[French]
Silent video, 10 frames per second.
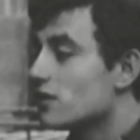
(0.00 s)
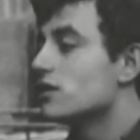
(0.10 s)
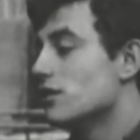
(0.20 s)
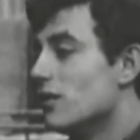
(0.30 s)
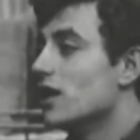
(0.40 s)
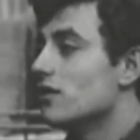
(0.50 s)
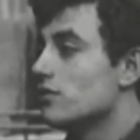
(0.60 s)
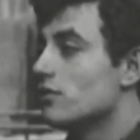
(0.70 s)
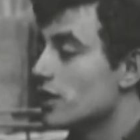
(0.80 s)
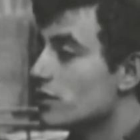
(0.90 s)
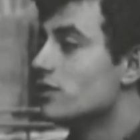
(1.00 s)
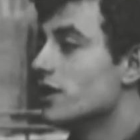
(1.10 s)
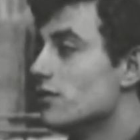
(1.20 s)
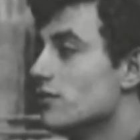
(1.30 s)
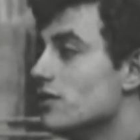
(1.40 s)
je fréquente les bars
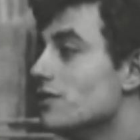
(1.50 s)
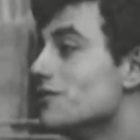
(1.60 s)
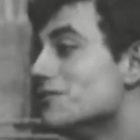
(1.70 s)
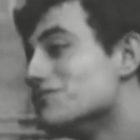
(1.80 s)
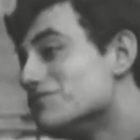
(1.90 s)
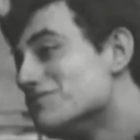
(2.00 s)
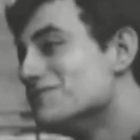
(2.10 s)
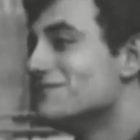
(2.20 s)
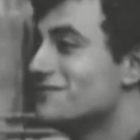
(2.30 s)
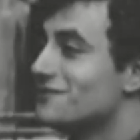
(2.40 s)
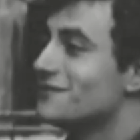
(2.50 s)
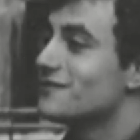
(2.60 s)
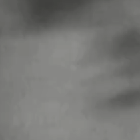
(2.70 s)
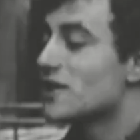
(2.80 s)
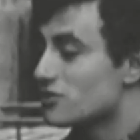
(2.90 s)
euh, régulièrement. Bon, quelle
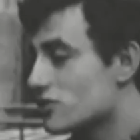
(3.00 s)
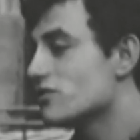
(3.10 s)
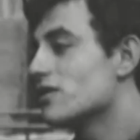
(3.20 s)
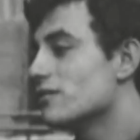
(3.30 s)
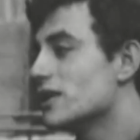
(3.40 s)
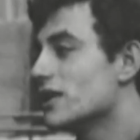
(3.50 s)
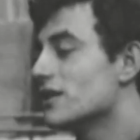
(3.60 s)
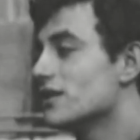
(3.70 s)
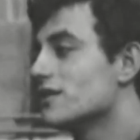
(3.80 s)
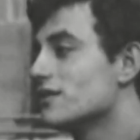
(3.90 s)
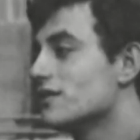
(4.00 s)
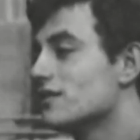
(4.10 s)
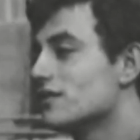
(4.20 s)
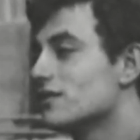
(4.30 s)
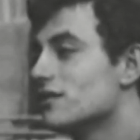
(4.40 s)
est votre profession Je suis comédien.
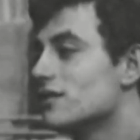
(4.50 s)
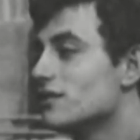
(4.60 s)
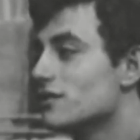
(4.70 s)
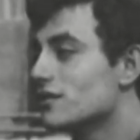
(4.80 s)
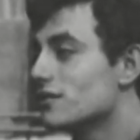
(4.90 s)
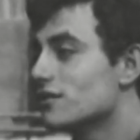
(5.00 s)
Vous êtes